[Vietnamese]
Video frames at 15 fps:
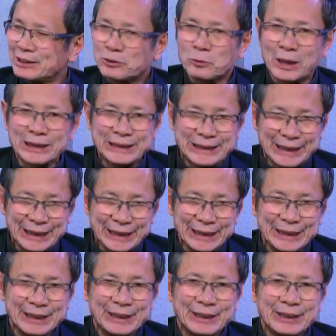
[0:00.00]
ở Quảng
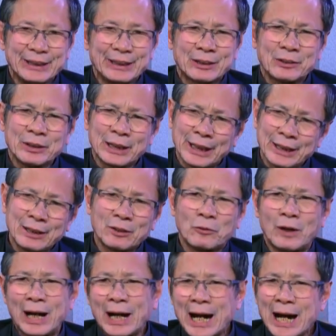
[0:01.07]
Trị ừ. có lẽ là
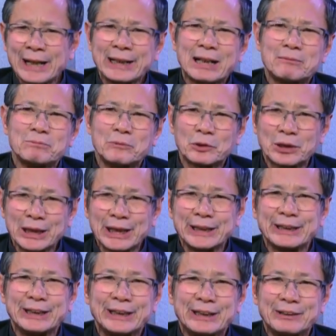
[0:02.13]
khoảng 2 năm một
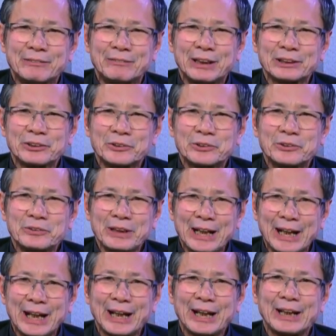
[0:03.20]
lần và tôi
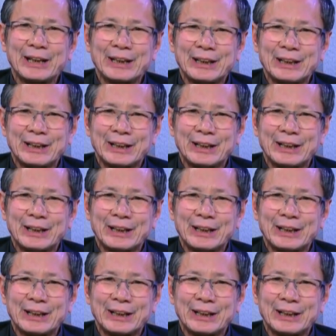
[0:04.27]
cũng nghe uh,